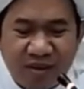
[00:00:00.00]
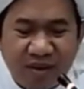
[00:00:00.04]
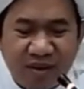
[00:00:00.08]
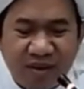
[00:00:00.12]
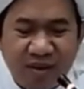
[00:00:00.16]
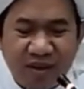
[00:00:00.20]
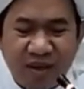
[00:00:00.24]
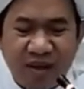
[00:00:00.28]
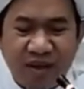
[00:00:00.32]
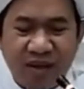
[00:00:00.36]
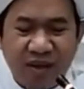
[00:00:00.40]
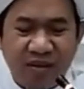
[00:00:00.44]

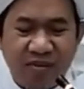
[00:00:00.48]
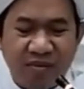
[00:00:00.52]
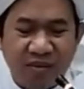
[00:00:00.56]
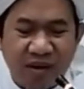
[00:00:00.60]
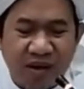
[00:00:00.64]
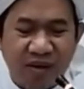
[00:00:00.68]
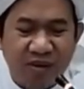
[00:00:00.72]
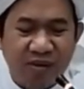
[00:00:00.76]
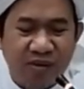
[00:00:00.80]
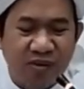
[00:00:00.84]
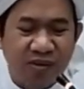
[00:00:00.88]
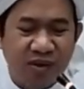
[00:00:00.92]
Yang nggak
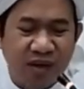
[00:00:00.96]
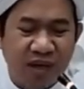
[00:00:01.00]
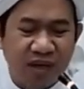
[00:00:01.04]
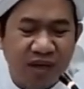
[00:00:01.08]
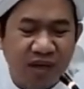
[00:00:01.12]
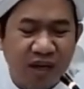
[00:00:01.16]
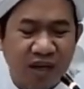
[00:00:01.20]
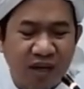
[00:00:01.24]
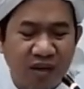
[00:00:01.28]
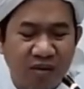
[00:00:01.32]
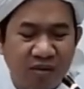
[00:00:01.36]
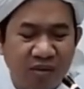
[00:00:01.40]
bagus tuh yang
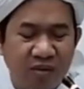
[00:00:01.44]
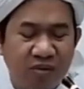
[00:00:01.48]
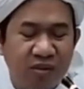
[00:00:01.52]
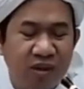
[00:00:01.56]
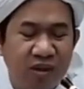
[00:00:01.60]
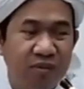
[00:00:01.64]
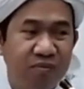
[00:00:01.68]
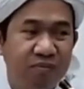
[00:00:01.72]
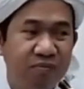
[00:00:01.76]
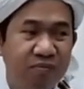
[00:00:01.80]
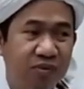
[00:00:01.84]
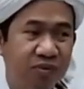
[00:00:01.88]
nggak
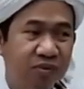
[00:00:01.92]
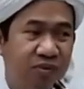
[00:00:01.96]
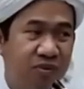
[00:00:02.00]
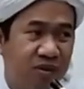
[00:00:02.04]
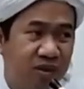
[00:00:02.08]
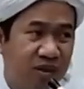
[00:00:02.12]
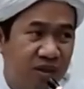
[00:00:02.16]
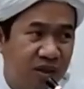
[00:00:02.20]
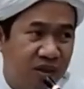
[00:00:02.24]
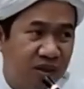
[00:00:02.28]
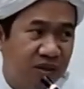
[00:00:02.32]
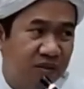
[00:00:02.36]

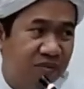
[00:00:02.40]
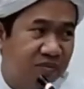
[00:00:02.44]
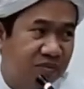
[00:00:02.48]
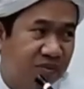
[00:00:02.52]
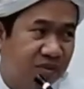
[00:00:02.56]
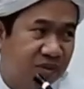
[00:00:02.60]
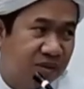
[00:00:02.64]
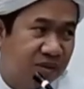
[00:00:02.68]
kutip-kutip.